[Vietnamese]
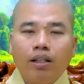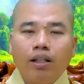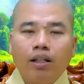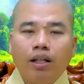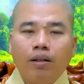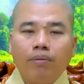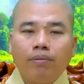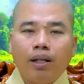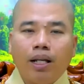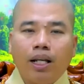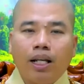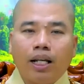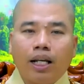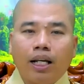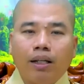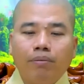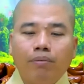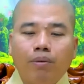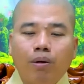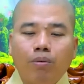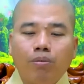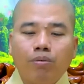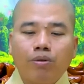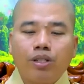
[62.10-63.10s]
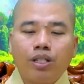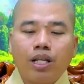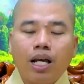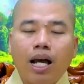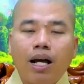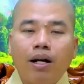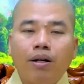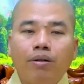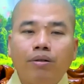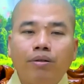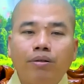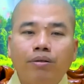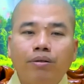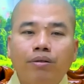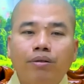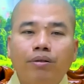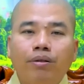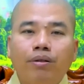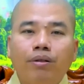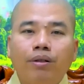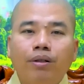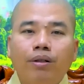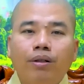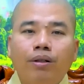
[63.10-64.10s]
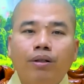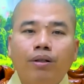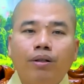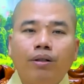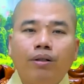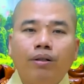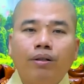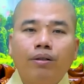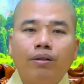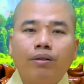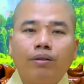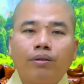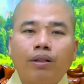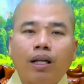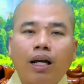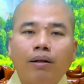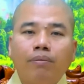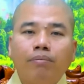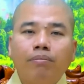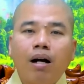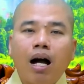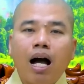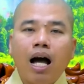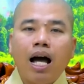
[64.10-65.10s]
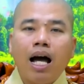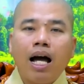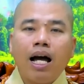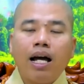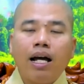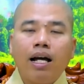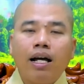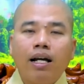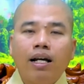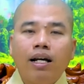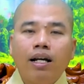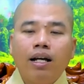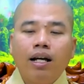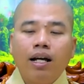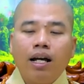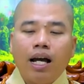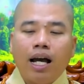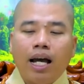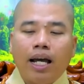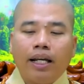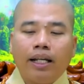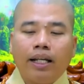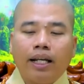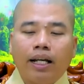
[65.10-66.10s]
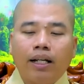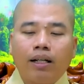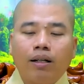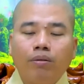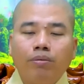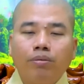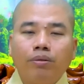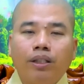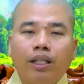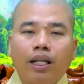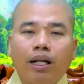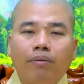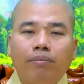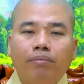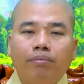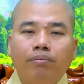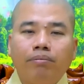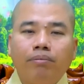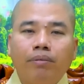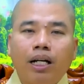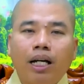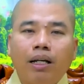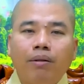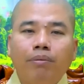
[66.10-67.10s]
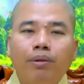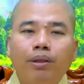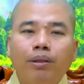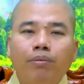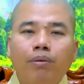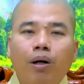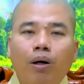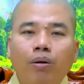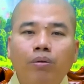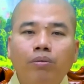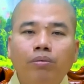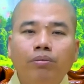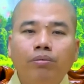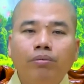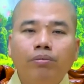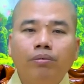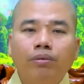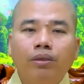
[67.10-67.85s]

Hôm nay là ngày mùng 6 tháng 3 2024.